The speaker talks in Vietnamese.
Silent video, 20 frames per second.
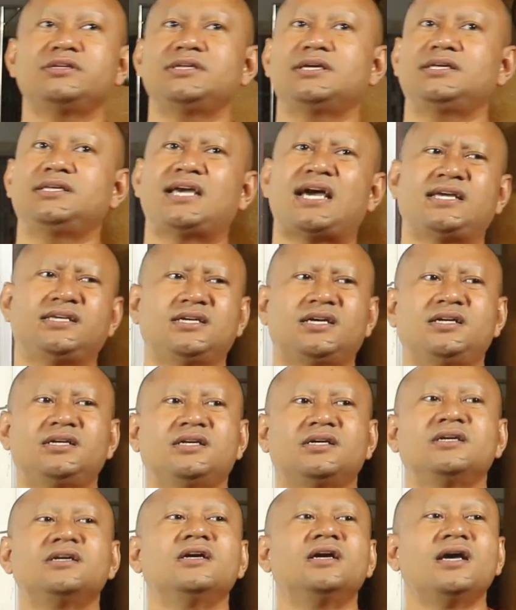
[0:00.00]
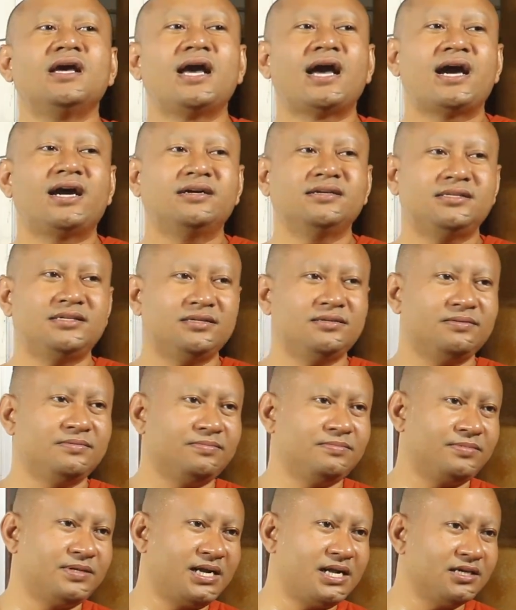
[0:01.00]
nhai nhai chờ này hao thì
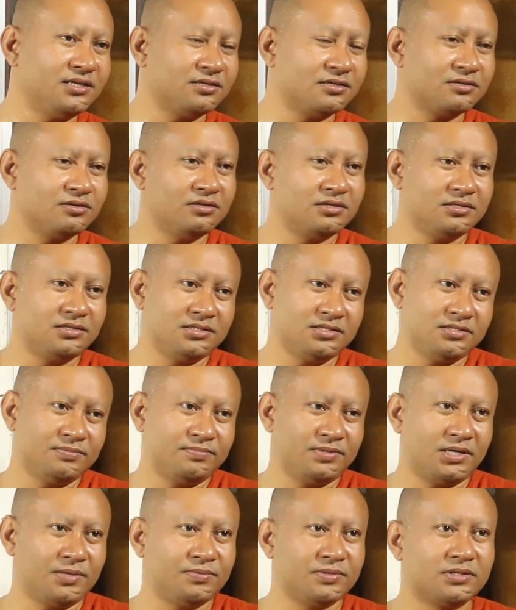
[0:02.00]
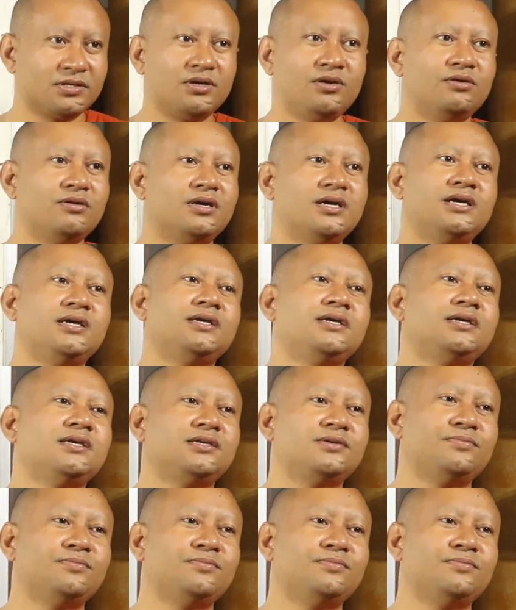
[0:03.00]
đây chỉ con rùi bẹo bị khô ấy